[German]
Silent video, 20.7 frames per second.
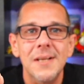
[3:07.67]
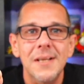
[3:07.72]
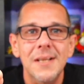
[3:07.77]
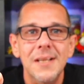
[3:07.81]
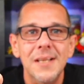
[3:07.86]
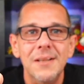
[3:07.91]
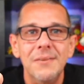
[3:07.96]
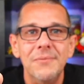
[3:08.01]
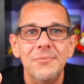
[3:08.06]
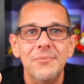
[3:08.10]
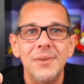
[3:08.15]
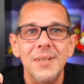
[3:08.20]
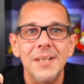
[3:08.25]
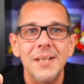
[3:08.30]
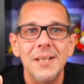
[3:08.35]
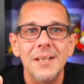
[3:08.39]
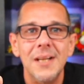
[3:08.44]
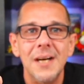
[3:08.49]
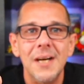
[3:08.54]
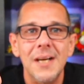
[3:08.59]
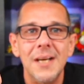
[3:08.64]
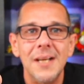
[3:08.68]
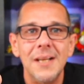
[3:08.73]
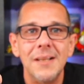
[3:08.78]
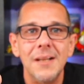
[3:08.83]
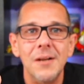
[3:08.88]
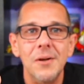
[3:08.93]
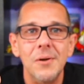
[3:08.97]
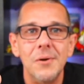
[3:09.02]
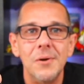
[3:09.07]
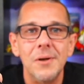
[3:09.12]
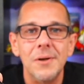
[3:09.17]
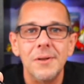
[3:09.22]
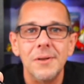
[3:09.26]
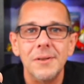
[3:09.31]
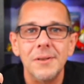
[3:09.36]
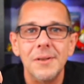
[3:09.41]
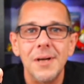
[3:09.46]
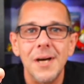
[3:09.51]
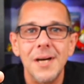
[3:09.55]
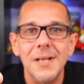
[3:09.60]
Ich finde, da hätte noch
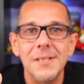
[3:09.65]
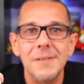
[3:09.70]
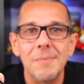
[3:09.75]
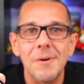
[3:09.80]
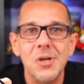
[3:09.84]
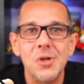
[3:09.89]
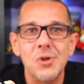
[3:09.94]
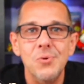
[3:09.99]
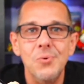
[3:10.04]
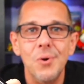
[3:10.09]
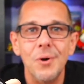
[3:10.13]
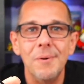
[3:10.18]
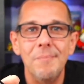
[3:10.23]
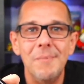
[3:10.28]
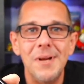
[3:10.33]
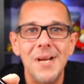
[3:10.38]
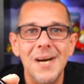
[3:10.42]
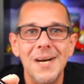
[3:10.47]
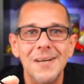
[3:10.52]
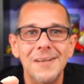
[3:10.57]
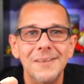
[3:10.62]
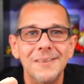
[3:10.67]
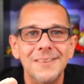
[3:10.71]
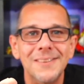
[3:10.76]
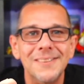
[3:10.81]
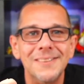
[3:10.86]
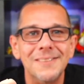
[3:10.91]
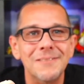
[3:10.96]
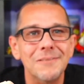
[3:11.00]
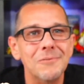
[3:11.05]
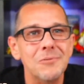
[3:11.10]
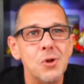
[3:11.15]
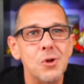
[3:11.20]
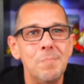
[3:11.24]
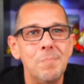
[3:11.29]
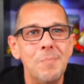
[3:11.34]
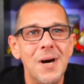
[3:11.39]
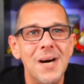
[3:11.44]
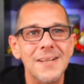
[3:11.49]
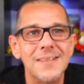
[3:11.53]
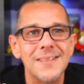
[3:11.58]
ein, zwei Schnüre mehr äh,
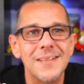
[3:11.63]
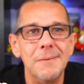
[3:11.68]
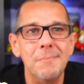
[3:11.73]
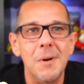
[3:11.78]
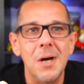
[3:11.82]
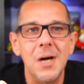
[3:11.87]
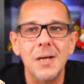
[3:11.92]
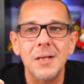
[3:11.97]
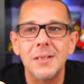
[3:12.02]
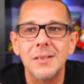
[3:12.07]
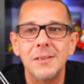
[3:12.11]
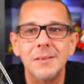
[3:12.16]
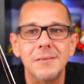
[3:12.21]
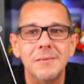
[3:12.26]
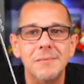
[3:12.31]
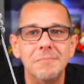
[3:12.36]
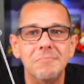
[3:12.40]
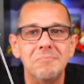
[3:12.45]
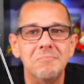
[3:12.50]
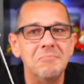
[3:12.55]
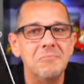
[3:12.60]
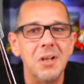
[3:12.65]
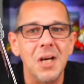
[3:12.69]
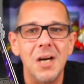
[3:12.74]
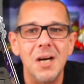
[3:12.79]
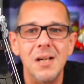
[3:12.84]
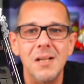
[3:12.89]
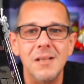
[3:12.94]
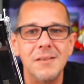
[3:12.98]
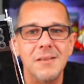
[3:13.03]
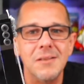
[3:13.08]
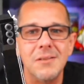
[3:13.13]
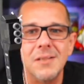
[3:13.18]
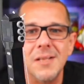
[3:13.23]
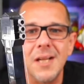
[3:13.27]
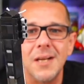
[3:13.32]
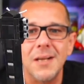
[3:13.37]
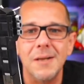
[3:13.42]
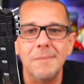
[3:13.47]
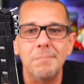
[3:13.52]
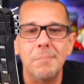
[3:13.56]
Spaß gemacht. Der Hals ist
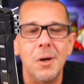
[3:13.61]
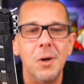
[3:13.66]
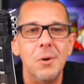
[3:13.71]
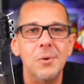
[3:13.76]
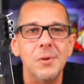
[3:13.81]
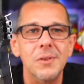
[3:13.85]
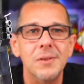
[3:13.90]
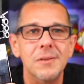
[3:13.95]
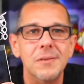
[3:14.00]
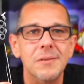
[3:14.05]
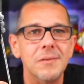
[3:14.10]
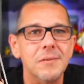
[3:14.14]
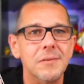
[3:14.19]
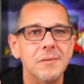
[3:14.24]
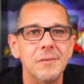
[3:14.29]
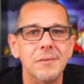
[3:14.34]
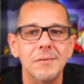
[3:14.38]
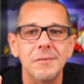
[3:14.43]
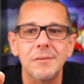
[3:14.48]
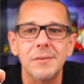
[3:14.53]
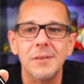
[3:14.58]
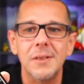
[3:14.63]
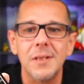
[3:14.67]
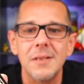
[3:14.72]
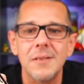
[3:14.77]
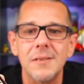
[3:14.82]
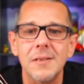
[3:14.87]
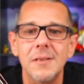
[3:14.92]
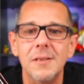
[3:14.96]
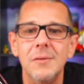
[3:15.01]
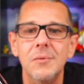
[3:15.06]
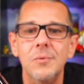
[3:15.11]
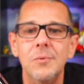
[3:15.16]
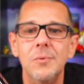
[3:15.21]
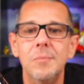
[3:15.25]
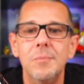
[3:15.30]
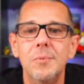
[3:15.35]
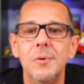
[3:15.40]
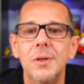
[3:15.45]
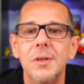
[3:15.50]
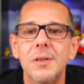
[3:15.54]
nett gebaut. Das sind
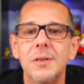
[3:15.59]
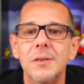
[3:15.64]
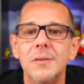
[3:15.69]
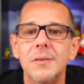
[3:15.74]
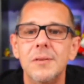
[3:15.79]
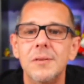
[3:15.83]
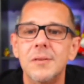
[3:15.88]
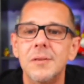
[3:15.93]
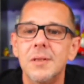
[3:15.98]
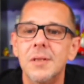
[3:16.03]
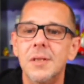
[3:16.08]
übrigens,